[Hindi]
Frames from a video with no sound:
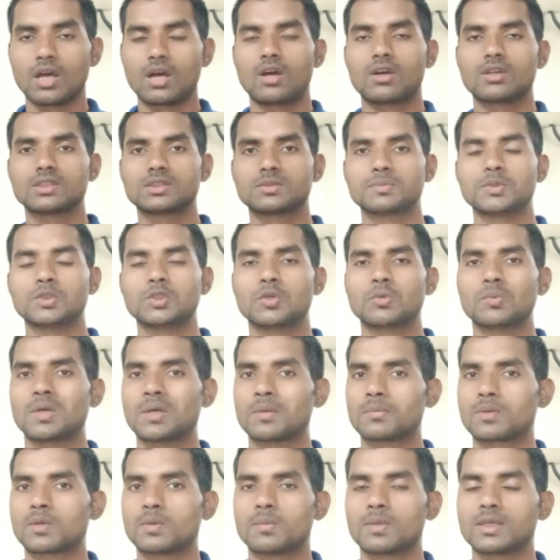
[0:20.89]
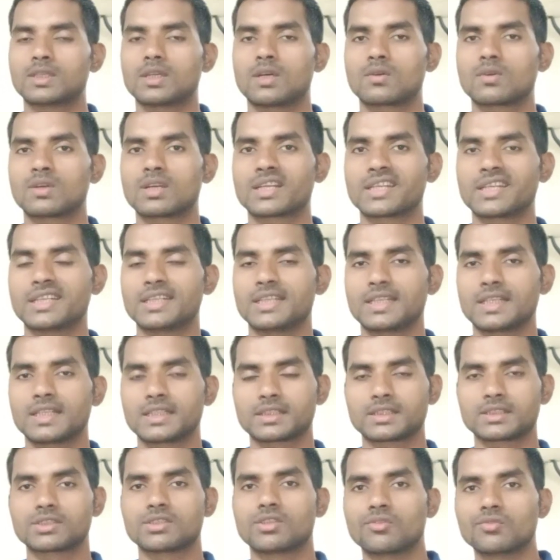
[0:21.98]
और इस वीडियो में आपको बताऊंगा कि इंडिया
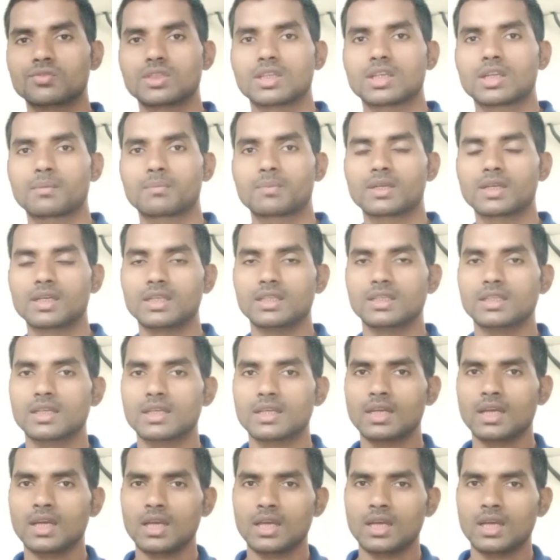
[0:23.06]
से सऊदी अरब के लिए